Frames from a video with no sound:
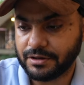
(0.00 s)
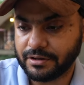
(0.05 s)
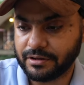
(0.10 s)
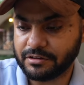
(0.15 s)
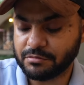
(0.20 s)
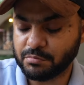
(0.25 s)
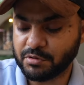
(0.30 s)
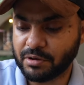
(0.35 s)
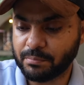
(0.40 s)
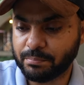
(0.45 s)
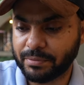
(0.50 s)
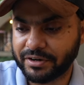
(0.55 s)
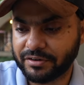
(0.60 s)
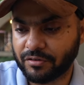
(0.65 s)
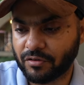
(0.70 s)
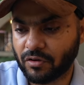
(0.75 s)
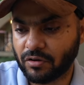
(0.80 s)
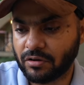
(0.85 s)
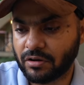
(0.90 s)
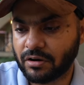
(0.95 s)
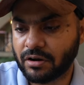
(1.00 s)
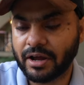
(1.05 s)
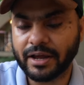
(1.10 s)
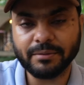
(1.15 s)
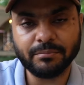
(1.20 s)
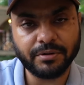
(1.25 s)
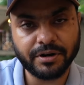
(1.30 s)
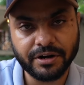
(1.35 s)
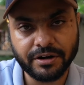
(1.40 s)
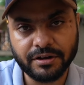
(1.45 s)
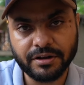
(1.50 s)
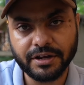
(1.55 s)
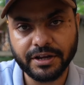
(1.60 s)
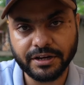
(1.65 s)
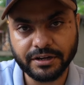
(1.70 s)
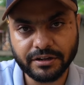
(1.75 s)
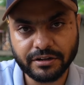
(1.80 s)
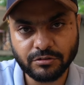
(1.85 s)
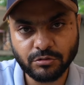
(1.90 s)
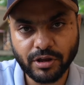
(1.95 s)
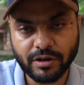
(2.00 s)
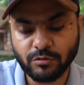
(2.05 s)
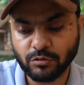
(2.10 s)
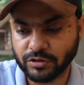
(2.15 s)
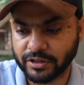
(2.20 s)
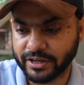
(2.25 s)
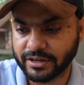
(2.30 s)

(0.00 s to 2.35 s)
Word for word: इसमें आप पेट्रोल और हाइब्रिड इनके जो है वो